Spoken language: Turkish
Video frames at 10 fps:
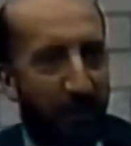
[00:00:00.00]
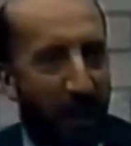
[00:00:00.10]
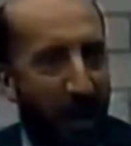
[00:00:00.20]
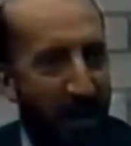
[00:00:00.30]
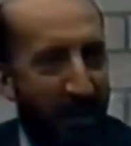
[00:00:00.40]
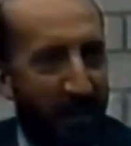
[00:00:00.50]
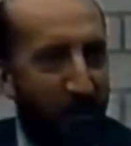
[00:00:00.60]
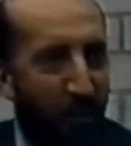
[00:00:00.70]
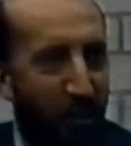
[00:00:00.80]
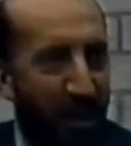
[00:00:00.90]
Mahalle
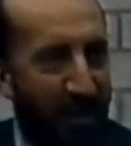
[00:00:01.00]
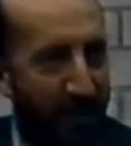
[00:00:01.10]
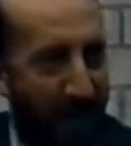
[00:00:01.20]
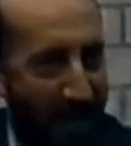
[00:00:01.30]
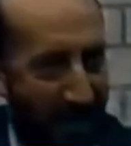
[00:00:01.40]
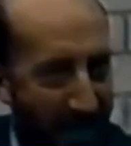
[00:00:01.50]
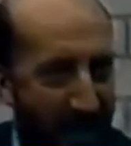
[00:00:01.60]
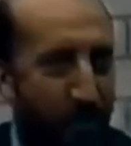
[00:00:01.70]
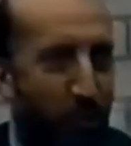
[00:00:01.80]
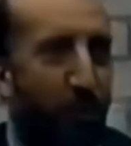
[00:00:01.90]
temiz olacaksa melekler gelip